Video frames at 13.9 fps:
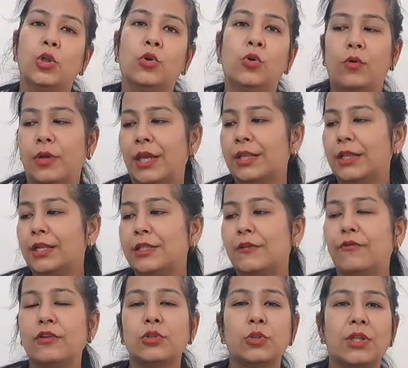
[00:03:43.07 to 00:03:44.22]
तो एक तरह
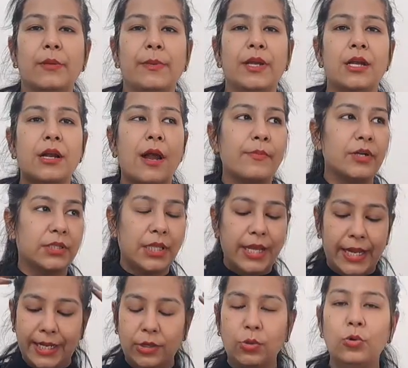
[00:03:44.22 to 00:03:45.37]
से फिजियोथेरेपी का काम करता
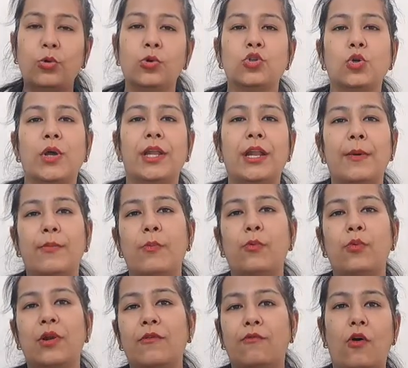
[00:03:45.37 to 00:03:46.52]
है हेड टू टू जो है ना आपको
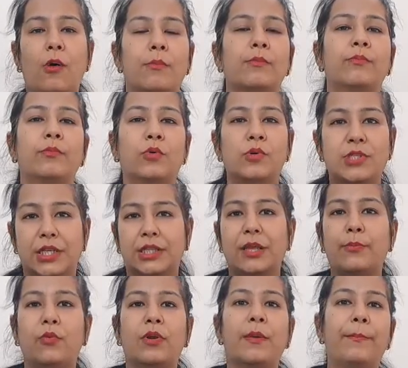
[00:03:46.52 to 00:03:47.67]
पूरा वार्म हो जाता
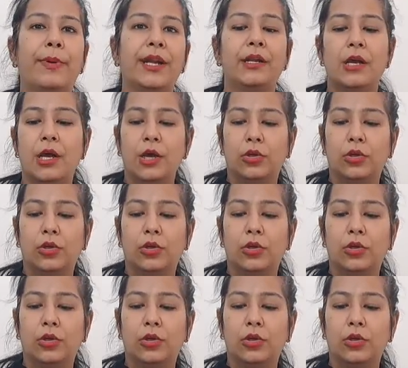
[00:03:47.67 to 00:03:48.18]
है पूरा बेड